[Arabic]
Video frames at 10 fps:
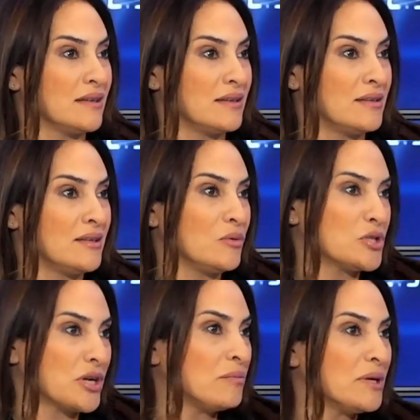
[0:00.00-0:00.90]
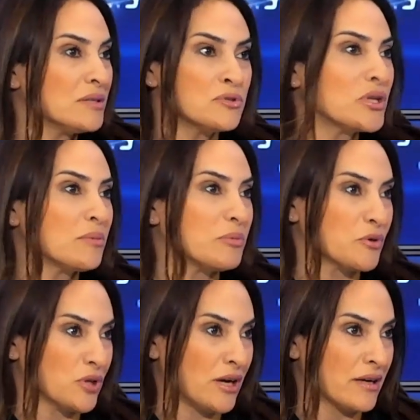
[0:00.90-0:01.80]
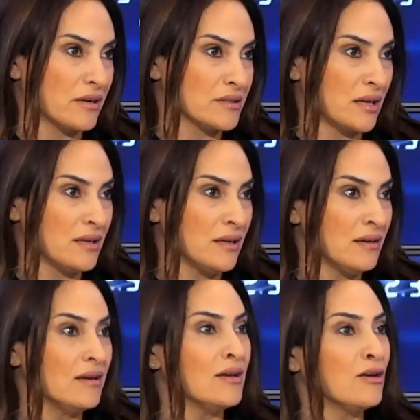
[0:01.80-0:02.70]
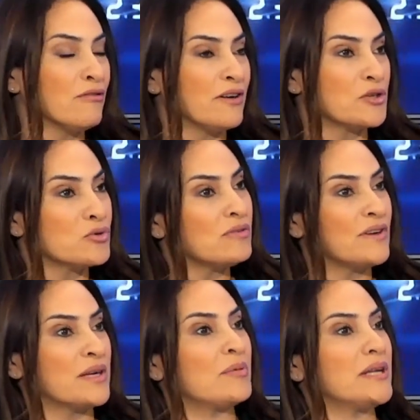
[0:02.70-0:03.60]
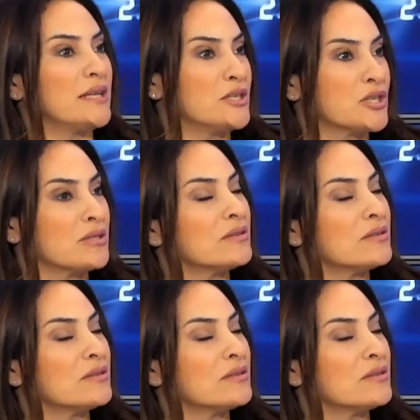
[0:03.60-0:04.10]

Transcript: يلي وجع المعده مش دائما بيكون حرقه صحيح مزبوط في فشو الفرق بالعلاجات